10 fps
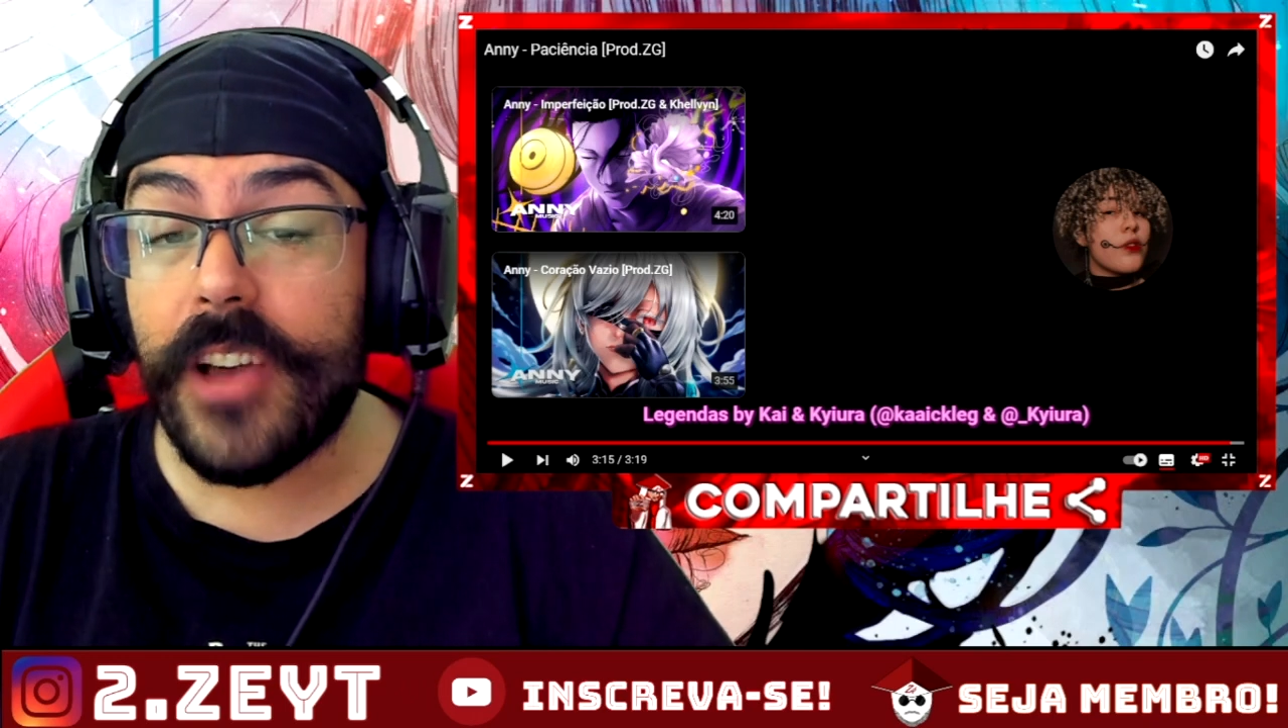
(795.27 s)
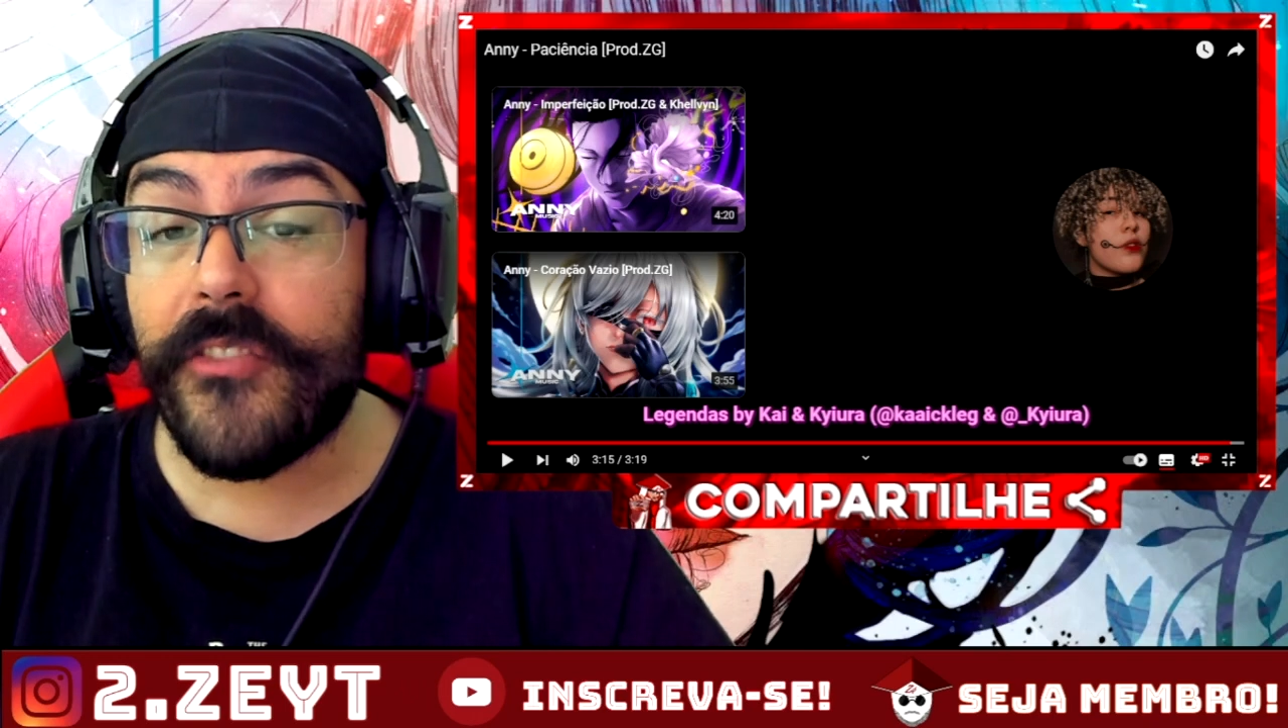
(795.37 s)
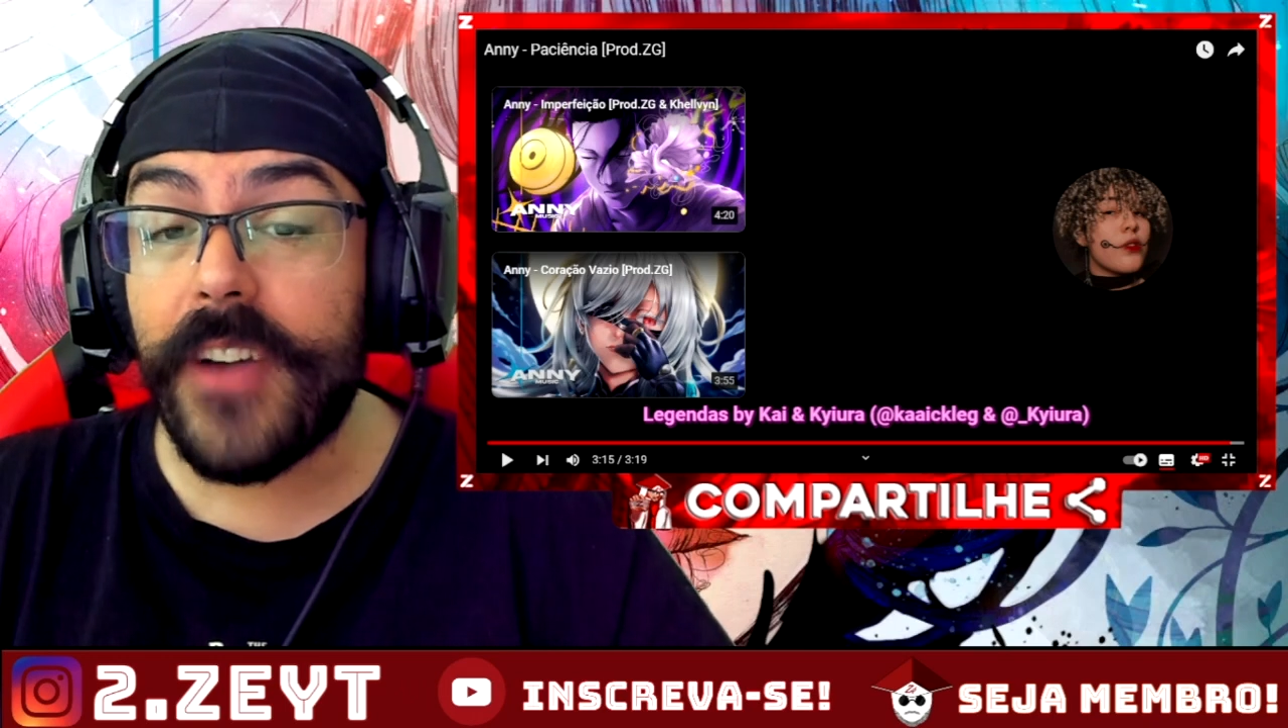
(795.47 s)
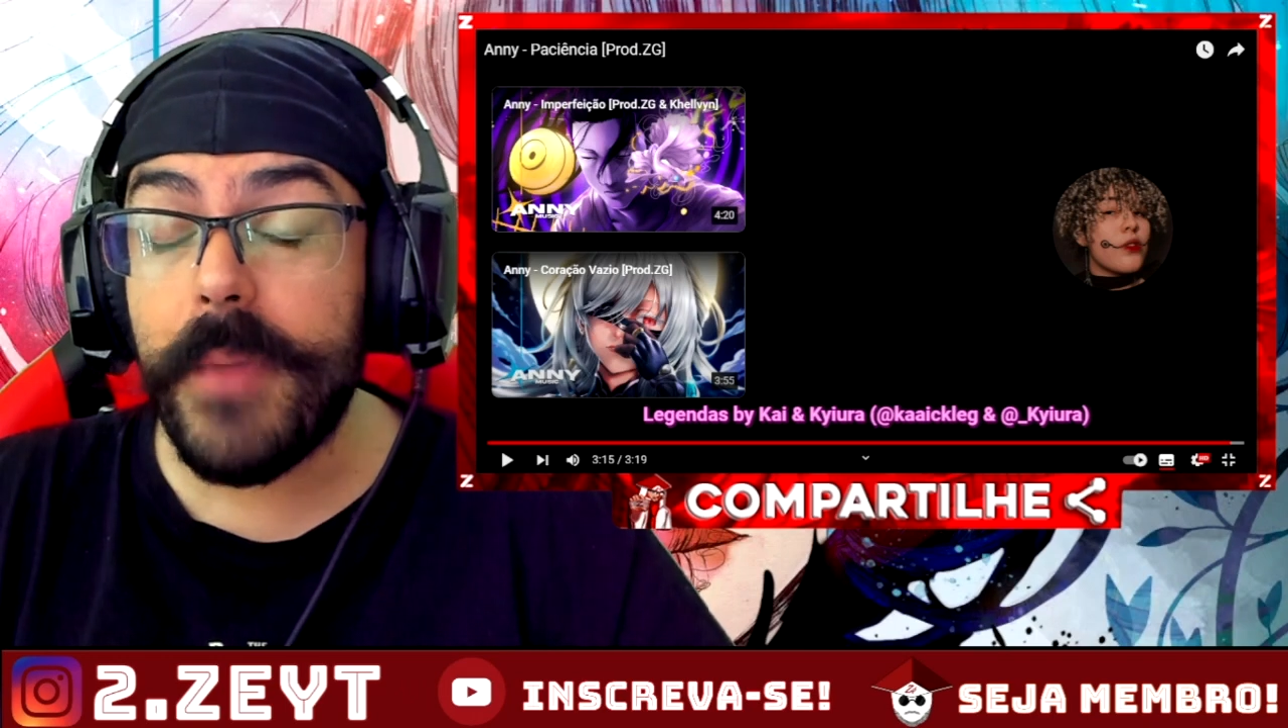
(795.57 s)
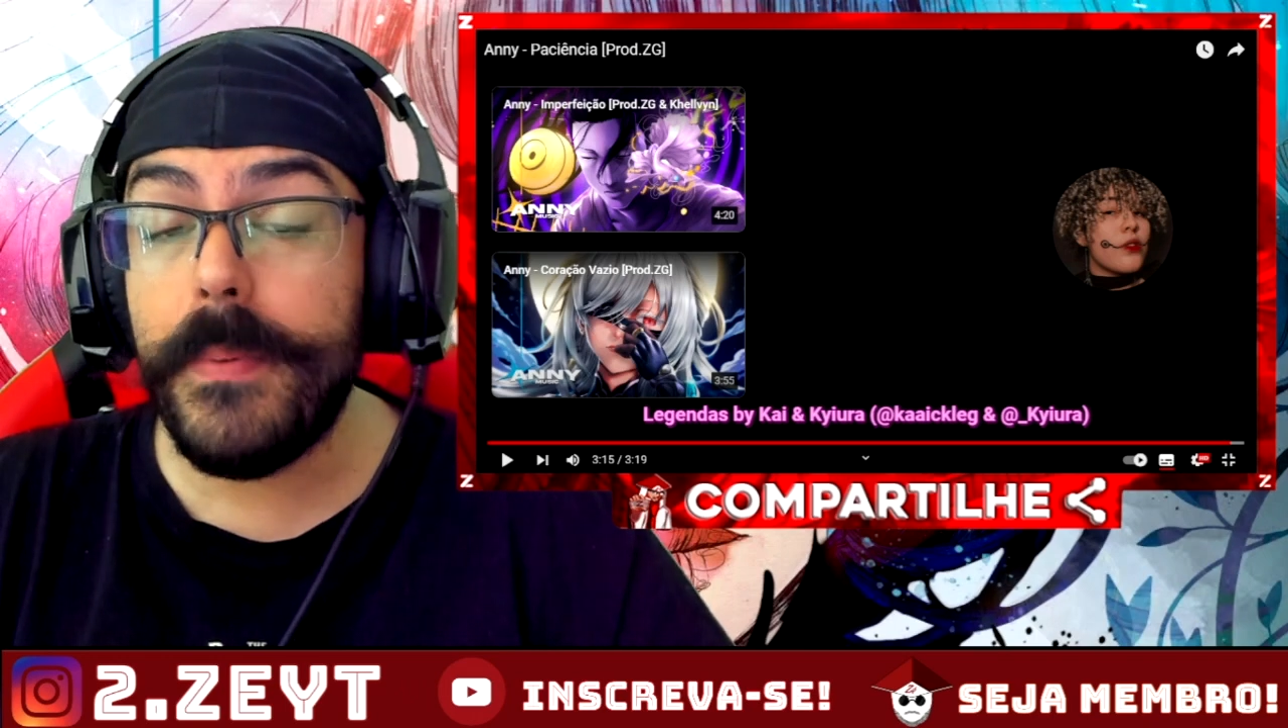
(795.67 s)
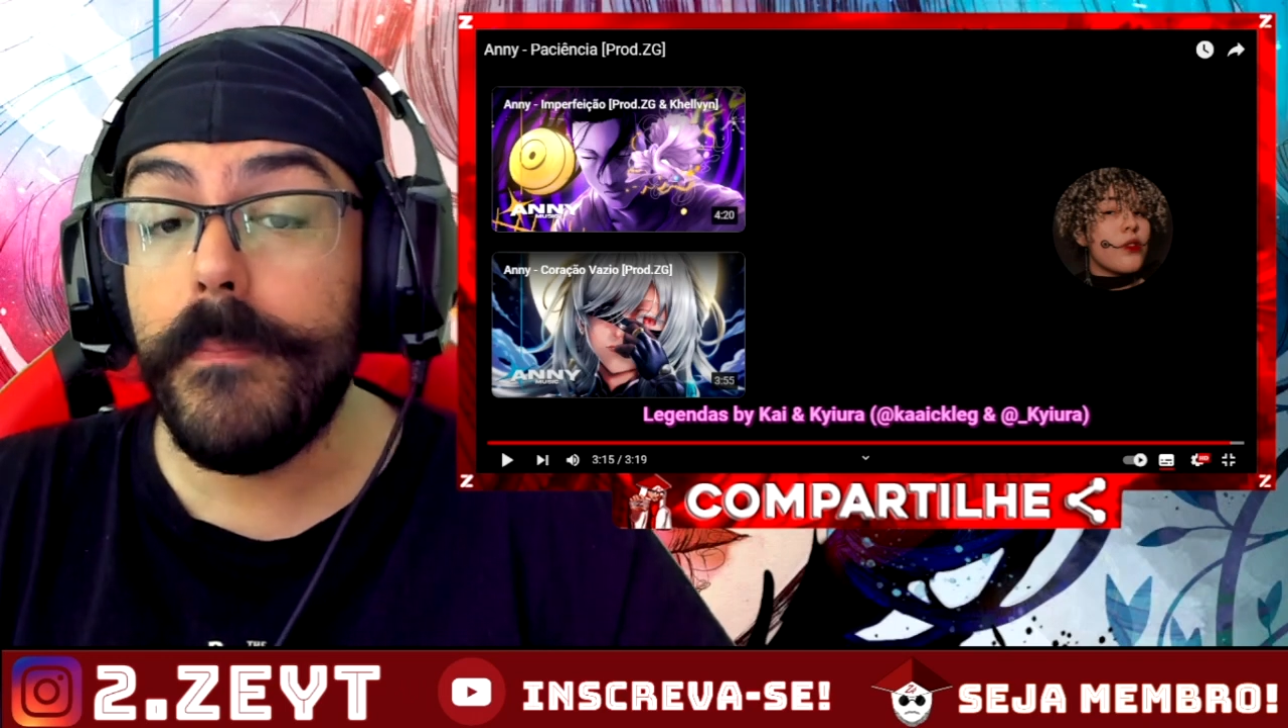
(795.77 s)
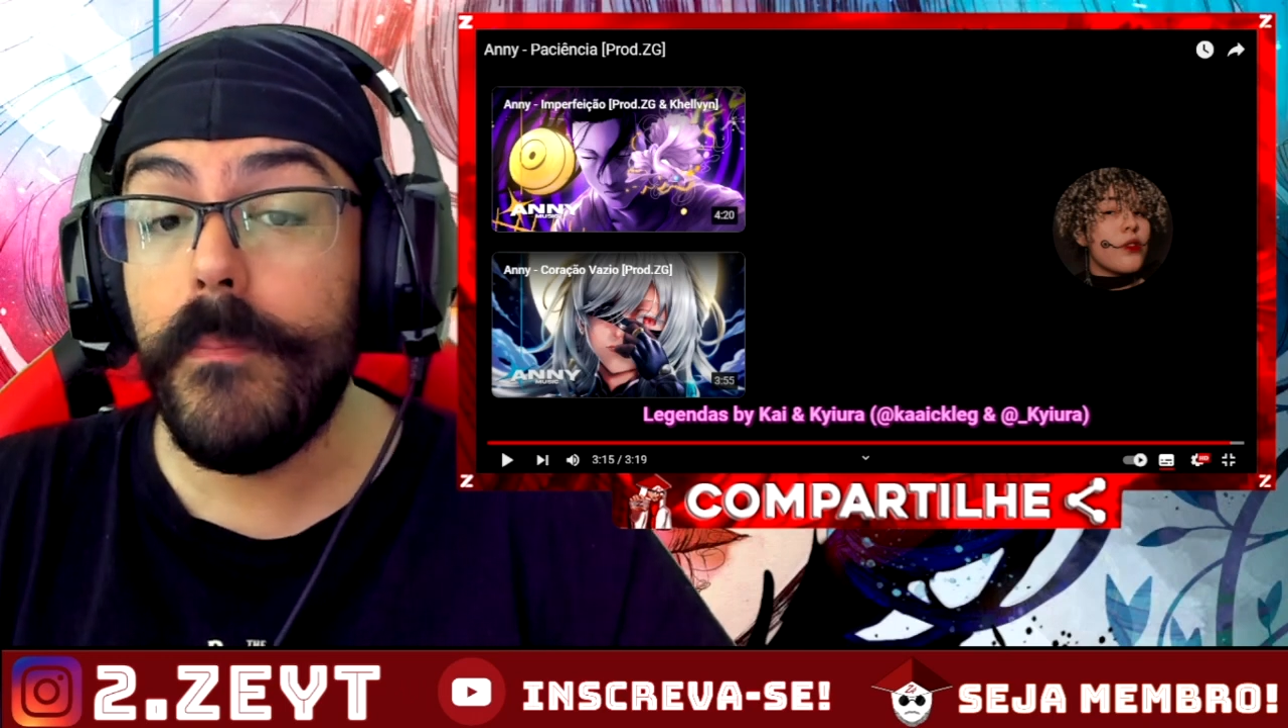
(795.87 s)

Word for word: a vibe